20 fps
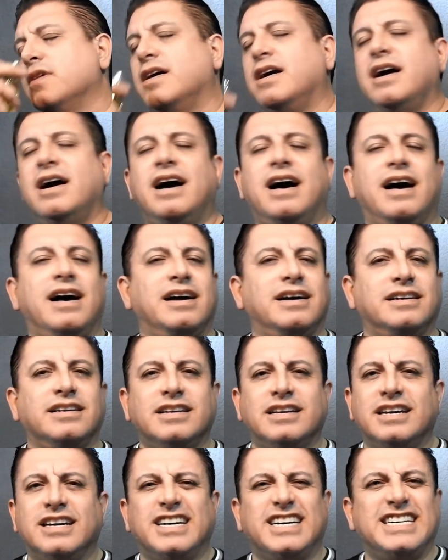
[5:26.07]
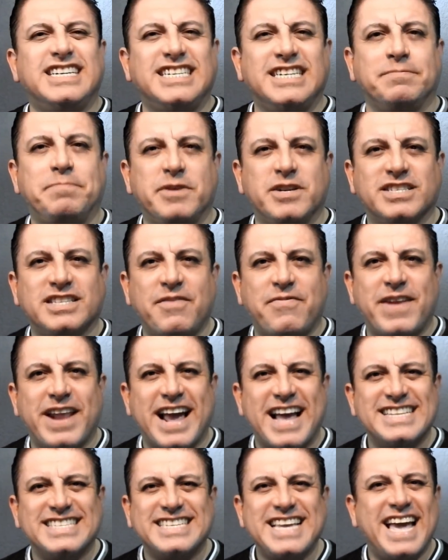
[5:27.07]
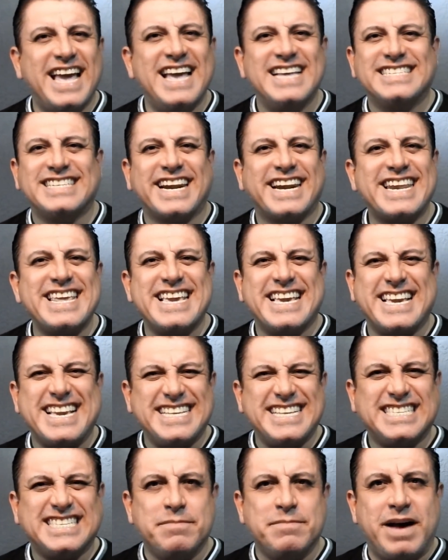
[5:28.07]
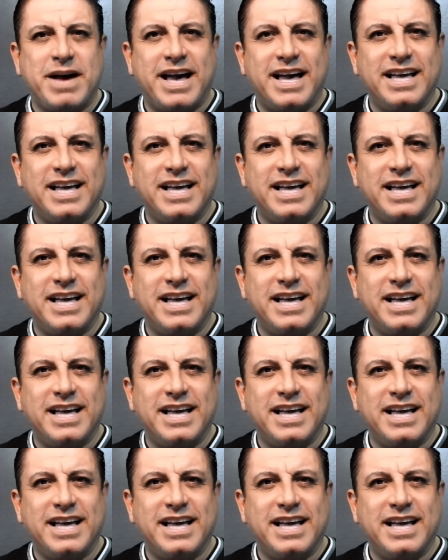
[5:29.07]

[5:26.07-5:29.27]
Ah, ah, pero esta fragancia es riquísima.